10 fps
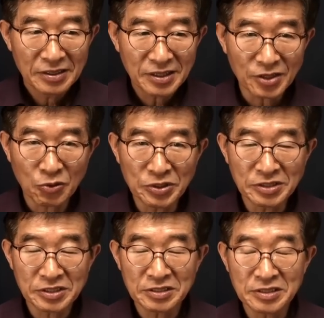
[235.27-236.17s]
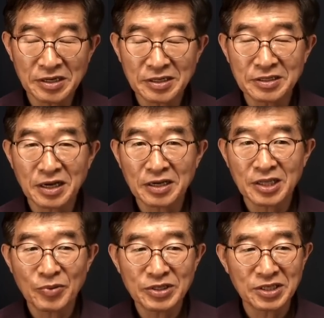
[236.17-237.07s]
대통령 선거가 끝나게
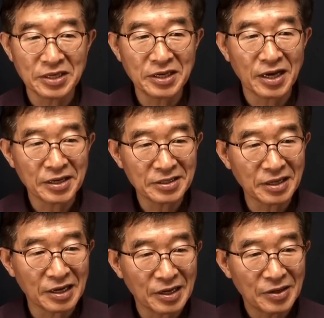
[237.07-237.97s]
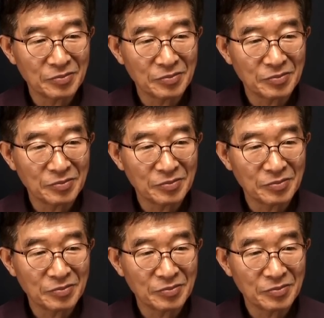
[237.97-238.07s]
되면 재개하겠다.